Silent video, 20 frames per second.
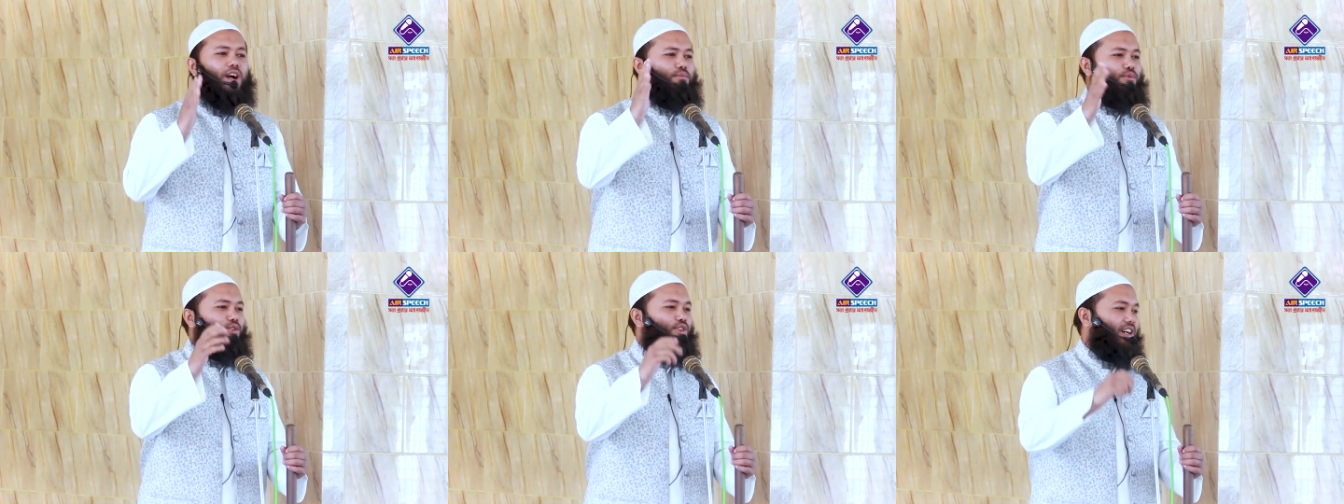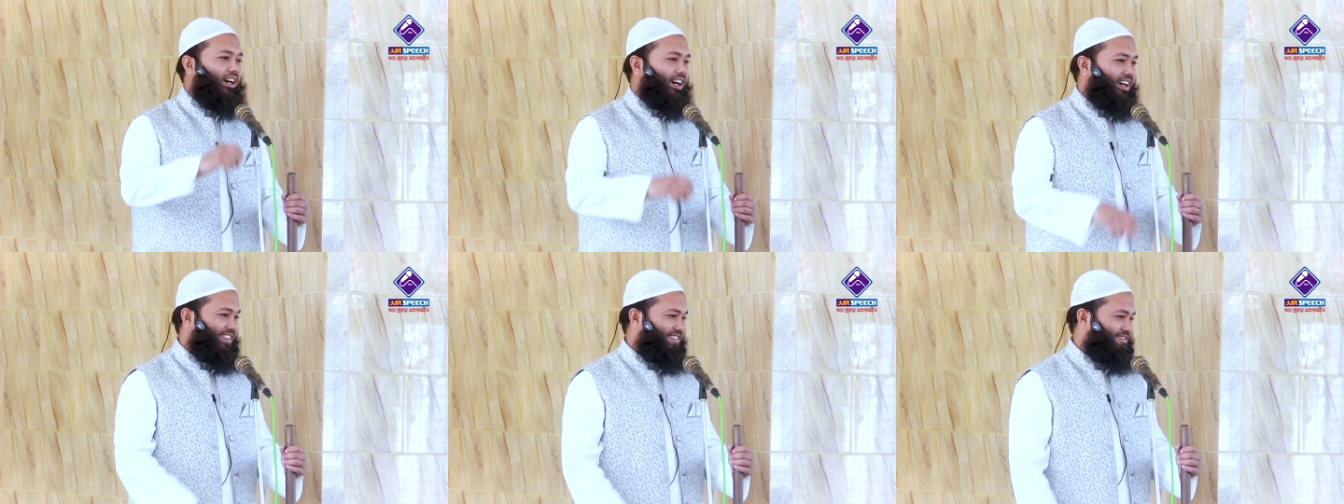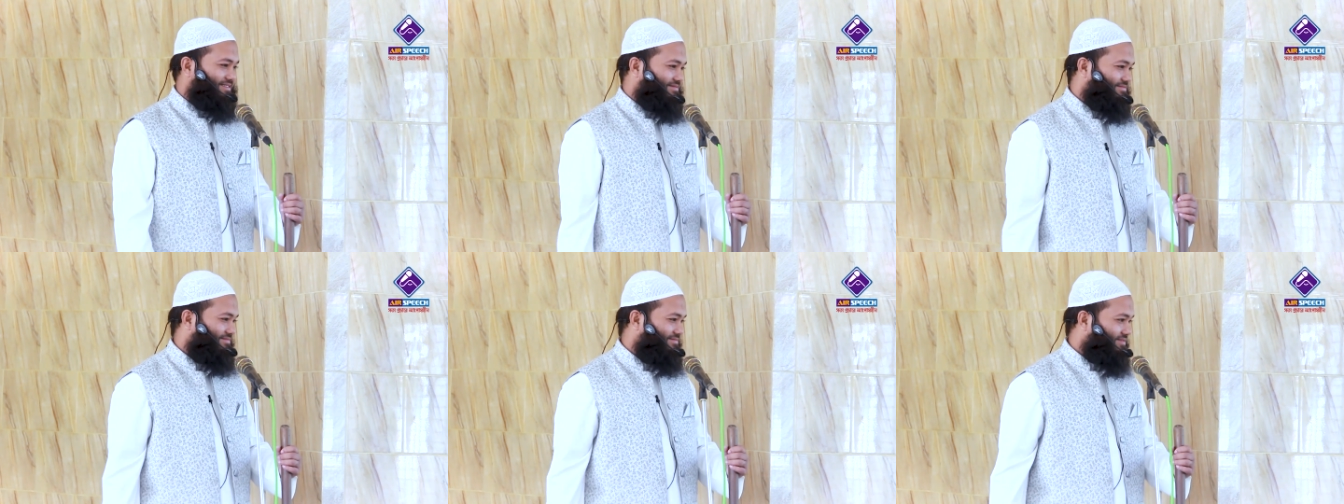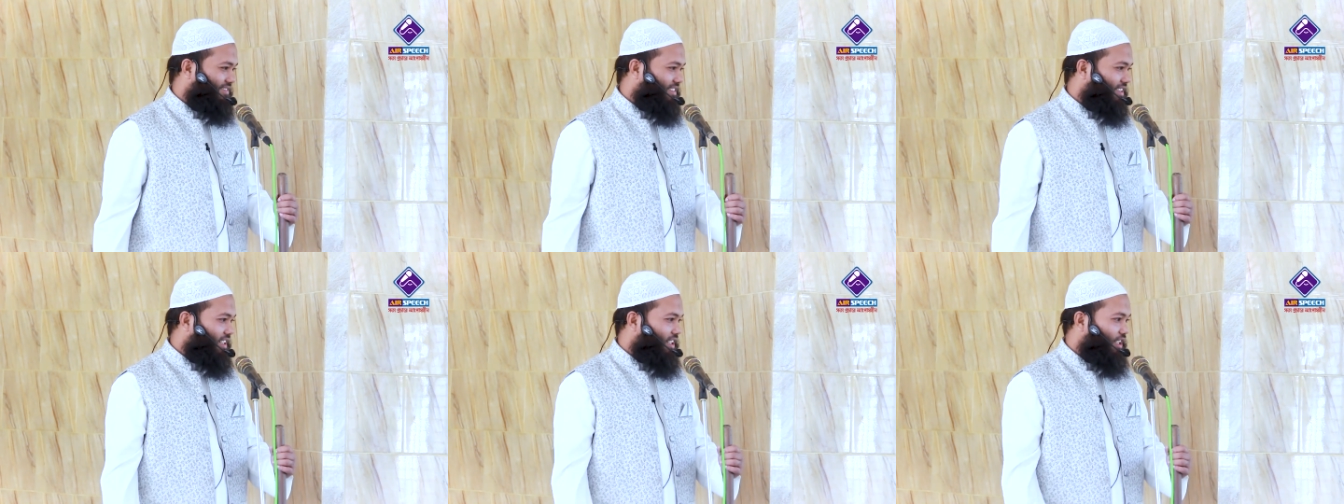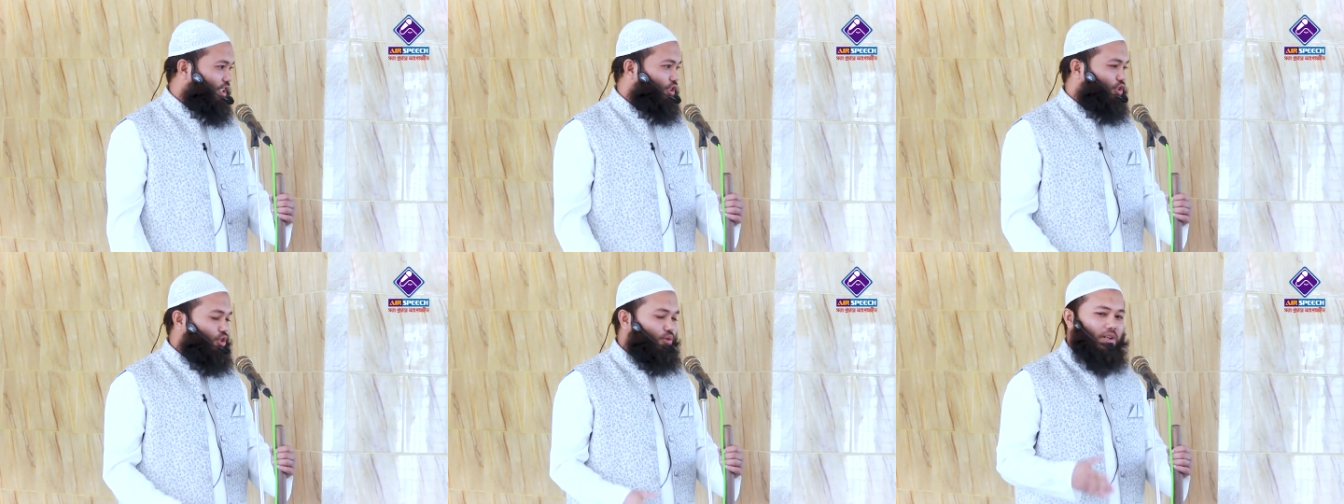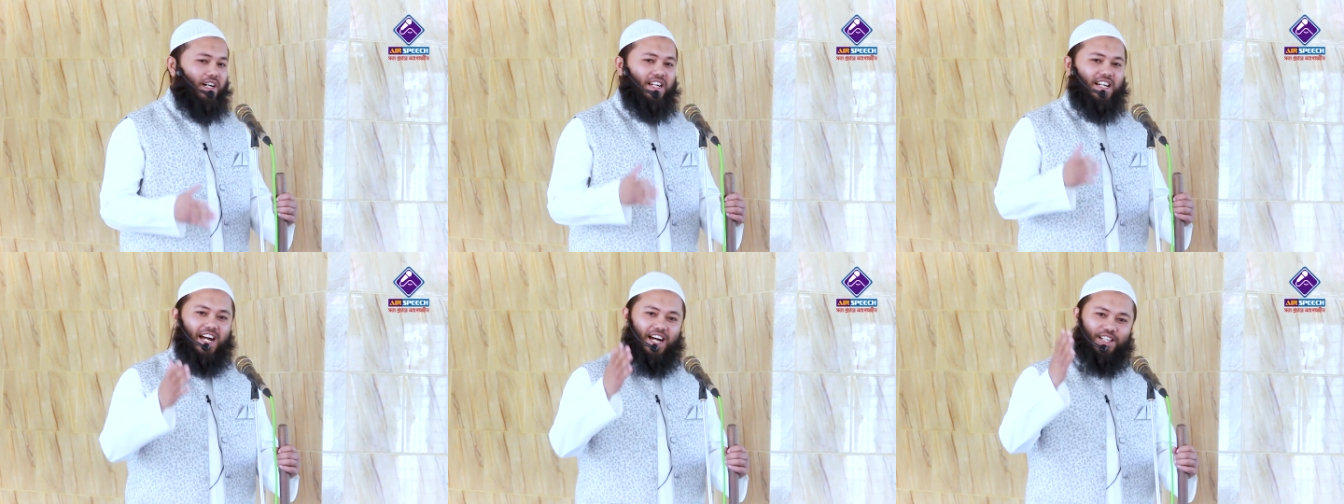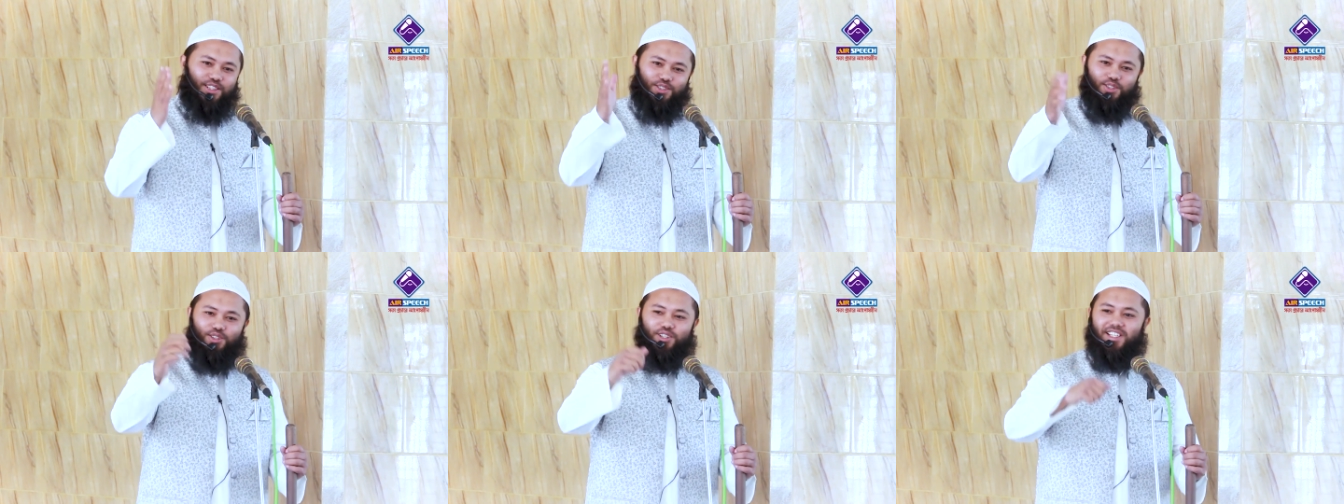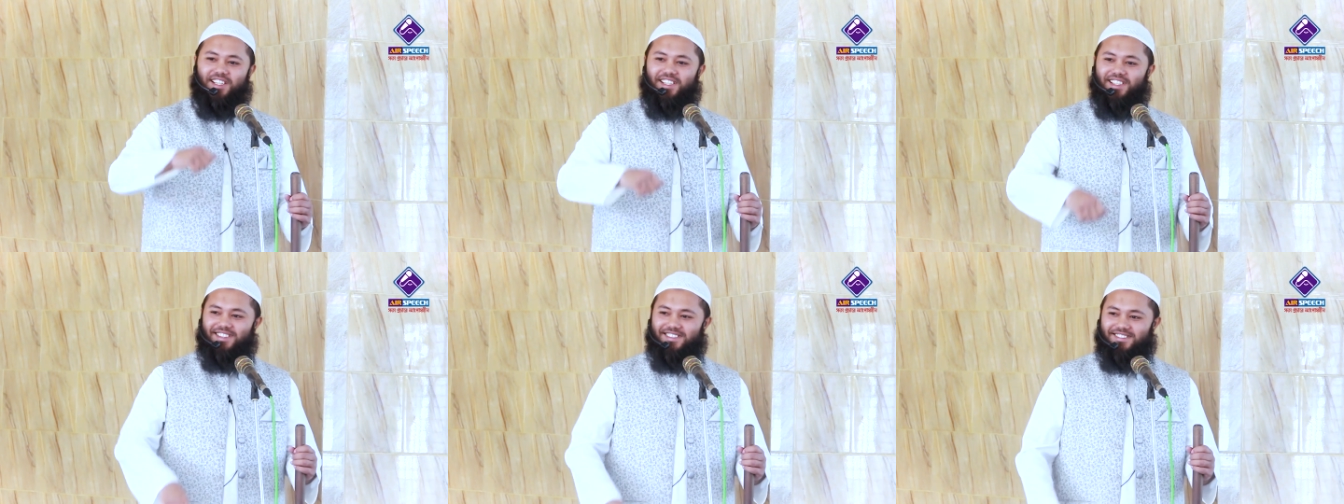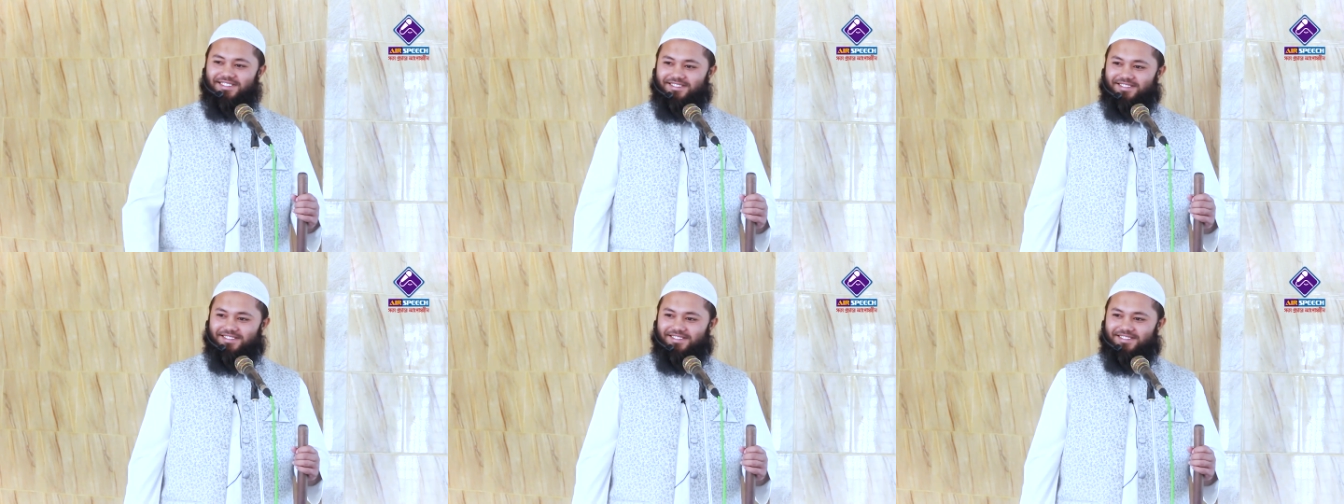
আমুকা তোমার খাদ্য কি